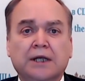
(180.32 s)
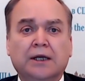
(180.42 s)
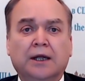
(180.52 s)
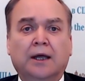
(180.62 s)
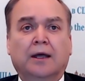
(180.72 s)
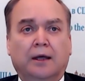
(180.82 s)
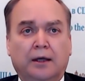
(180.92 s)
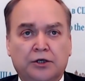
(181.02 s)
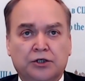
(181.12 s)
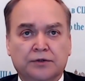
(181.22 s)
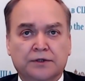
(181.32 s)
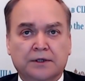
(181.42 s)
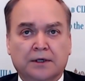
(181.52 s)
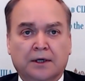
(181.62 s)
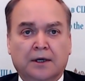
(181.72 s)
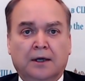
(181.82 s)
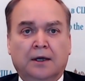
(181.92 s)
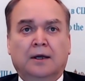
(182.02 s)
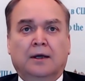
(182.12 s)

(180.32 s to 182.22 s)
hủy bỏ mọi cơ sở hạ tầng lưu